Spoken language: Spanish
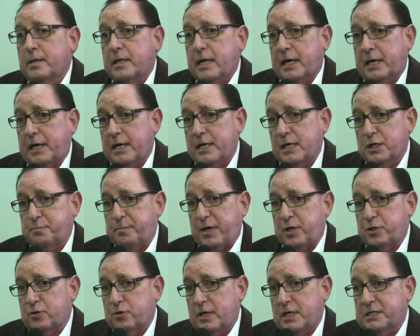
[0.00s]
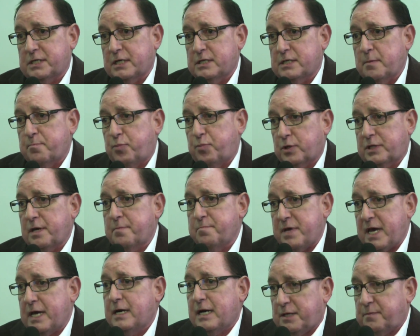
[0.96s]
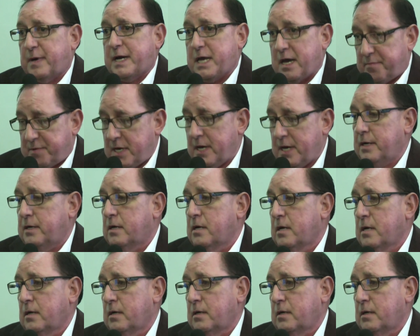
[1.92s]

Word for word: de aquellas personas que se porten bien les vaya bien,